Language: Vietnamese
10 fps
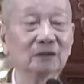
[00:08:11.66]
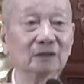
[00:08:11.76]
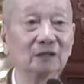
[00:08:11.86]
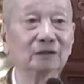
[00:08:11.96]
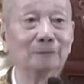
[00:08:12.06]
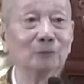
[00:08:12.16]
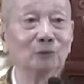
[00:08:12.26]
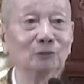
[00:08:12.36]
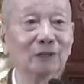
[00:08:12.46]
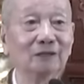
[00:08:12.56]
cái chân tâm
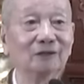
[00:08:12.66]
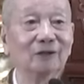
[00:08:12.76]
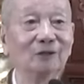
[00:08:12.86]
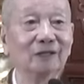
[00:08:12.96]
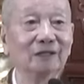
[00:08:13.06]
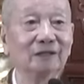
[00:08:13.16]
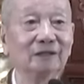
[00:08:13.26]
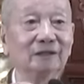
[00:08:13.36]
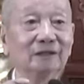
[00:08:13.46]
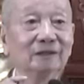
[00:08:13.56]
của chúng ta cho nên
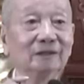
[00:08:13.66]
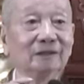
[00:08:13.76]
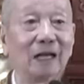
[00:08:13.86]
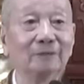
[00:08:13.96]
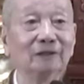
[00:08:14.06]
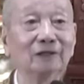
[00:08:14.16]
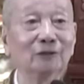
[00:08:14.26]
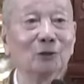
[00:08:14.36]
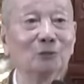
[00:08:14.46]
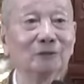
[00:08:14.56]
ta vẫn
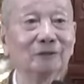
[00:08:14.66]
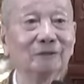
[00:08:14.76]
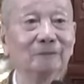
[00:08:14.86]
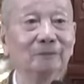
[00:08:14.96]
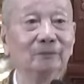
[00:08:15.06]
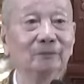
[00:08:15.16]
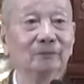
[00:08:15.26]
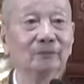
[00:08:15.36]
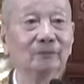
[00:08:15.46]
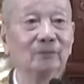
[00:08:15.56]
thấy tốt được
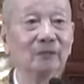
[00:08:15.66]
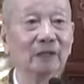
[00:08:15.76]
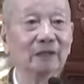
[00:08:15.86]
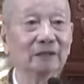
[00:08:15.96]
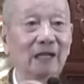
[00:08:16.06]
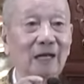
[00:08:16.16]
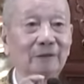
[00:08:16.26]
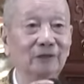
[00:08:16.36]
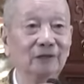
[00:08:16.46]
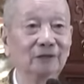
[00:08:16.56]
cho nên
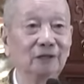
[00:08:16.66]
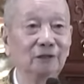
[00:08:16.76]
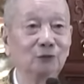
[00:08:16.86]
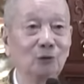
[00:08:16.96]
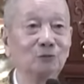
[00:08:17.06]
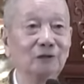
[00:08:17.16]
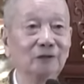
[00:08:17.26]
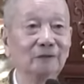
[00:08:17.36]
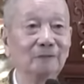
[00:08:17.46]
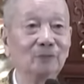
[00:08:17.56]
ta vẫn thấy tốt
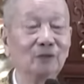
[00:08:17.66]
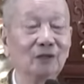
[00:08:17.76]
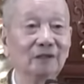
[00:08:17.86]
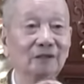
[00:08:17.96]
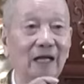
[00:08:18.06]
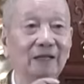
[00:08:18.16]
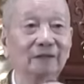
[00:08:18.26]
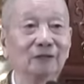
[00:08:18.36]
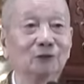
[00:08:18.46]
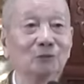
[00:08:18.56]
được cho nên
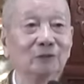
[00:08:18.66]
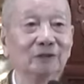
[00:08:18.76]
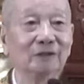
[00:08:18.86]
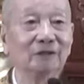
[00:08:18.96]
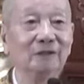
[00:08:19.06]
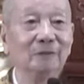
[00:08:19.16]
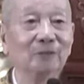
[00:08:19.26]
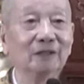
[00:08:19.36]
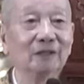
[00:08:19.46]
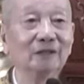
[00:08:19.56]
ta thấy tốt được đó
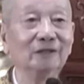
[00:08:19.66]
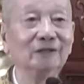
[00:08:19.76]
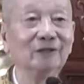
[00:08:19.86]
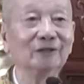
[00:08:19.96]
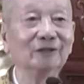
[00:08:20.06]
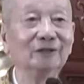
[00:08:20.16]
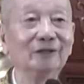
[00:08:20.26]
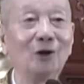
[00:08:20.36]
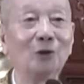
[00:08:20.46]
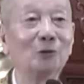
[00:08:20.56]
thì cái người đó tự
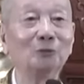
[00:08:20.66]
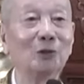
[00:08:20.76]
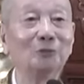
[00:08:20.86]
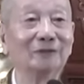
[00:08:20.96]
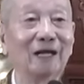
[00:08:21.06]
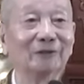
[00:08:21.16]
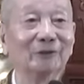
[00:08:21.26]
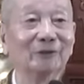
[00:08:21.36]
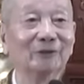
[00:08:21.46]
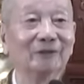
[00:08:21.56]
nhiên họ cũng tốt của ta
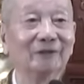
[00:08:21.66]
thôi